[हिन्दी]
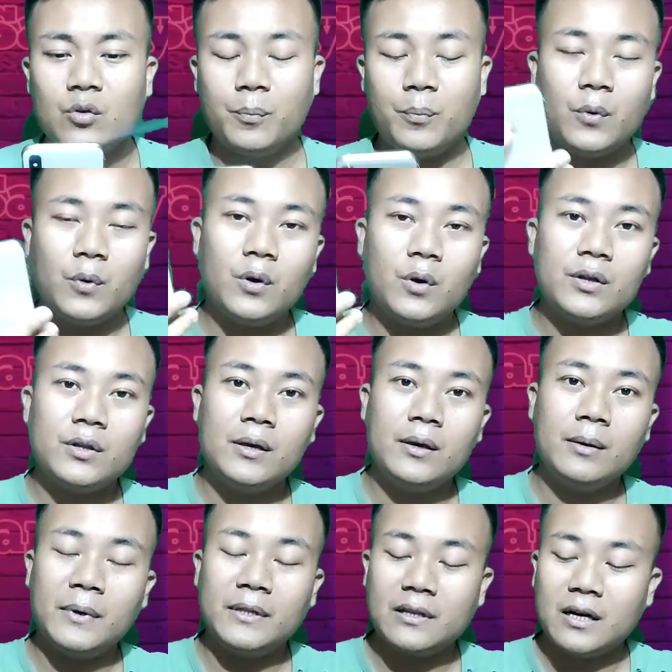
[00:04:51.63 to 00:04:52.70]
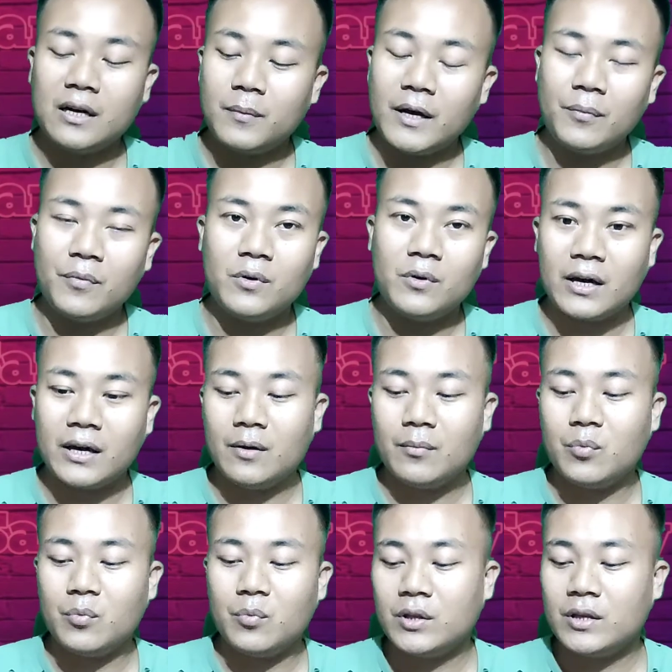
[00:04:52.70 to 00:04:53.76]
तो बहुत ही मतलब आईफोन का
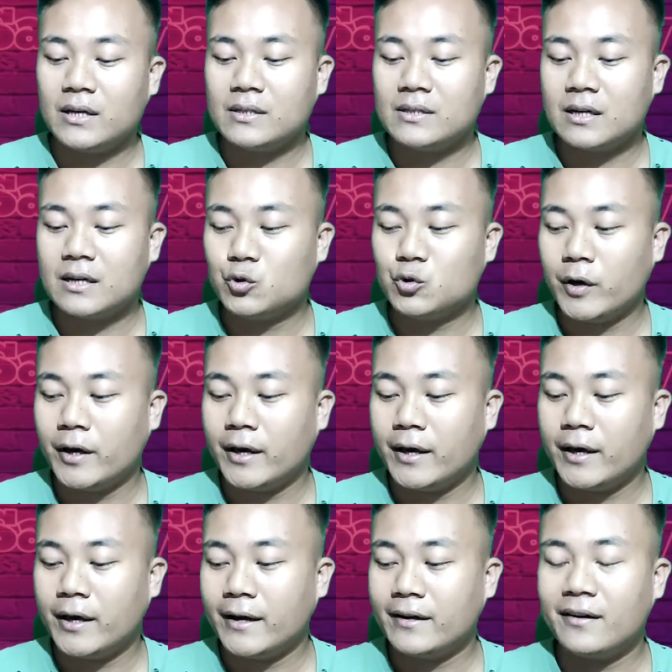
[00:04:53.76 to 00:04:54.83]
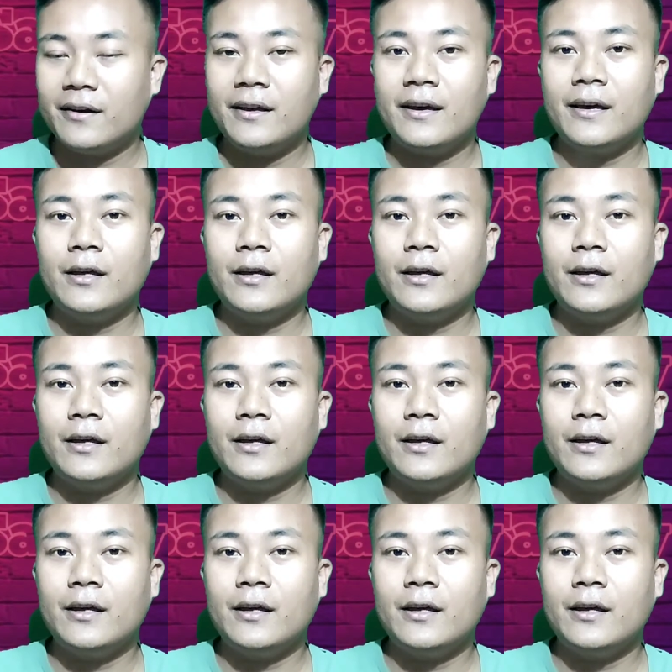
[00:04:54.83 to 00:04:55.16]
ये बहुत ही अच्छा जो है एक